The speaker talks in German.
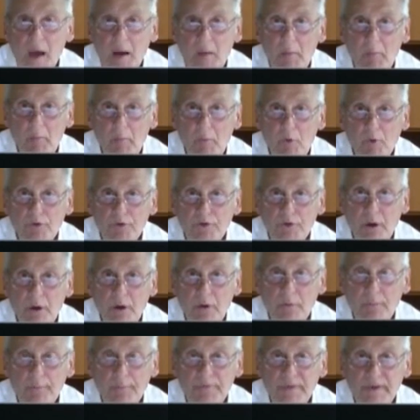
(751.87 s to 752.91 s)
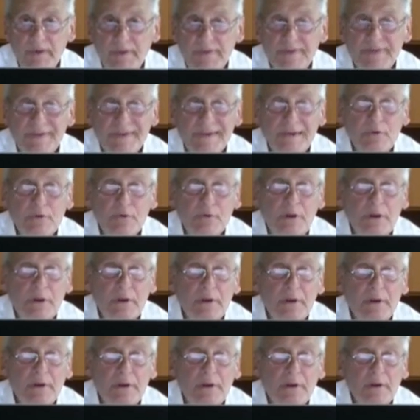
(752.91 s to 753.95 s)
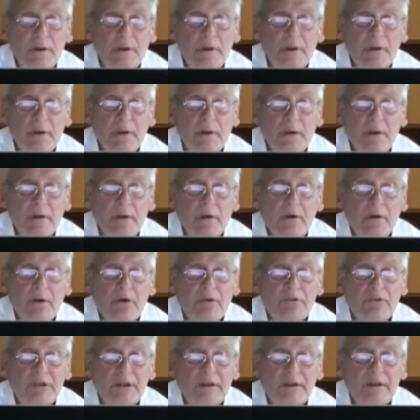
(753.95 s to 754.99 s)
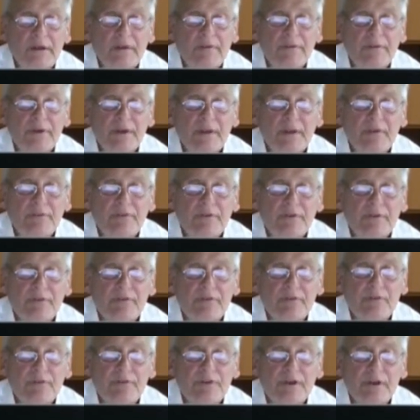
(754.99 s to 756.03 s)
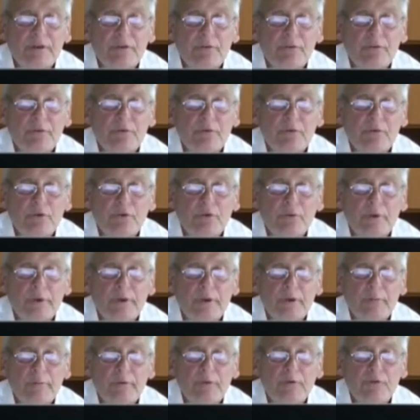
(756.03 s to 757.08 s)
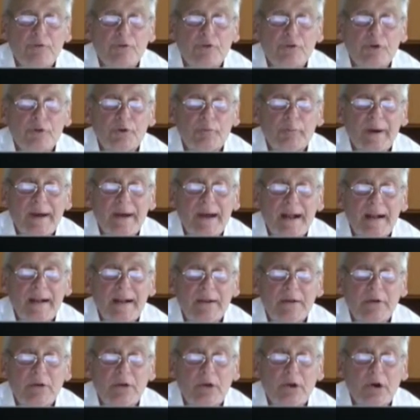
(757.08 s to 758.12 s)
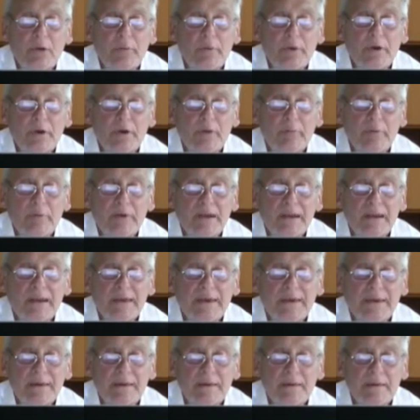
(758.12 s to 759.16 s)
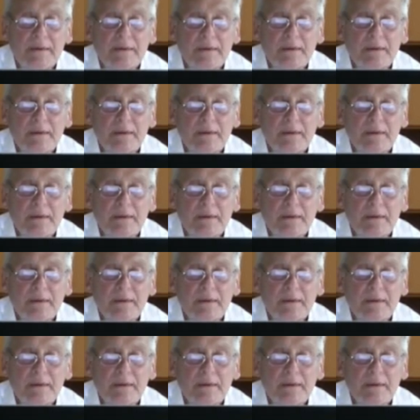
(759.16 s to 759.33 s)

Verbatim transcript: Moskau, Seoul. Russland hat seine von der Sowjetunion übernommenen Schulden bei allen Gläubigern beglichen.